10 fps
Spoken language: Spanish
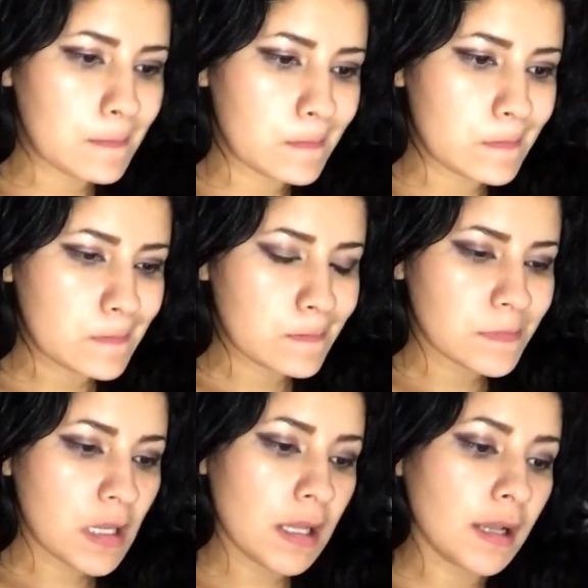Mm,
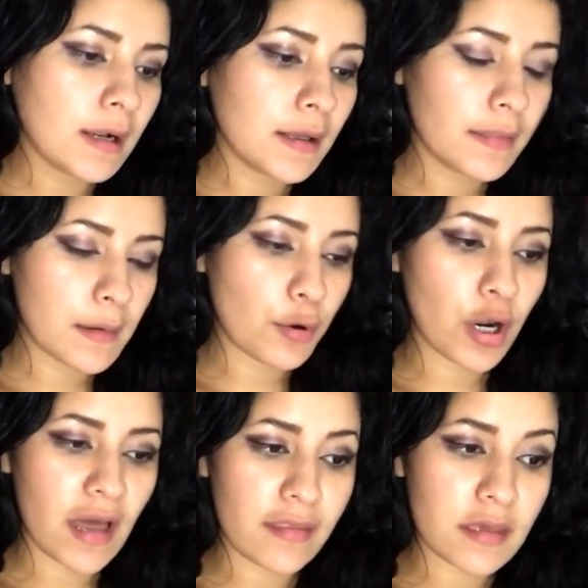de
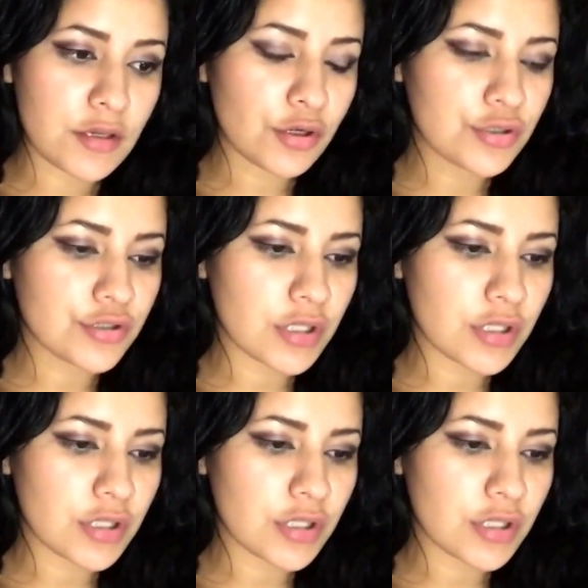bocadillos,